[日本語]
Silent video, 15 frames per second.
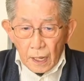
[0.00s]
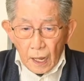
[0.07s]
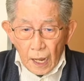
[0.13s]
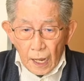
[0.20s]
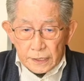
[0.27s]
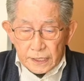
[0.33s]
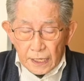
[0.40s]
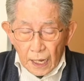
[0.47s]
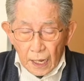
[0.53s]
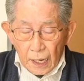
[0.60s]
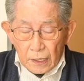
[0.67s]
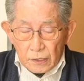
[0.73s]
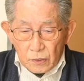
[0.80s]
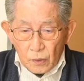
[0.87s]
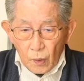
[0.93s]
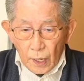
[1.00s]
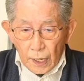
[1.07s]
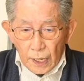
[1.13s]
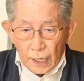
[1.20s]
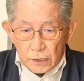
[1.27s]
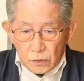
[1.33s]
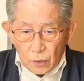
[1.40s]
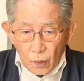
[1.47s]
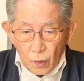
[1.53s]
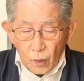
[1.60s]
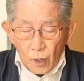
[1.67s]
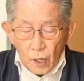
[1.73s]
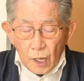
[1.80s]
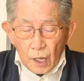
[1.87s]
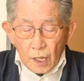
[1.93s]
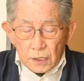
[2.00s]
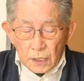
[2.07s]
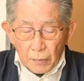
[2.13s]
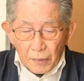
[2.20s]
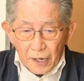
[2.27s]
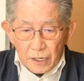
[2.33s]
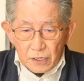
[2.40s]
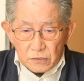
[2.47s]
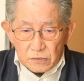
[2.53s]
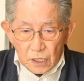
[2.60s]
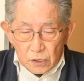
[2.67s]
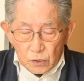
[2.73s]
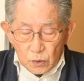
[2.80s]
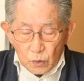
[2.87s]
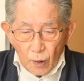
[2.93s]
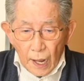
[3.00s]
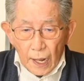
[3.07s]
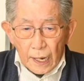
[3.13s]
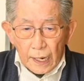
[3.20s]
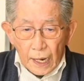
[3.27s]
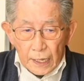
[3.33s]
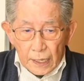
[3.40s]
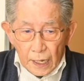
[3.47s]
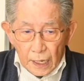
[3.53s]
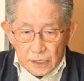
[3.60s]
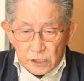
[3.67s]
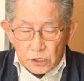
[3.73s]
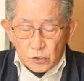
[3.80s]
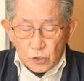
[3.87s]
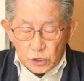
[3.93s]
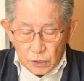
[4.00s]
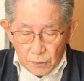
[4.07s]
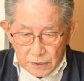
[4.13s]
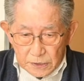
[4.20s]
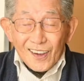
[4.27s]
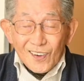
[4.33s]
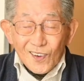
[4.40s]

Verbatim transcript: 相手が動かないと食べられるんだってことわからないからじっとしてます。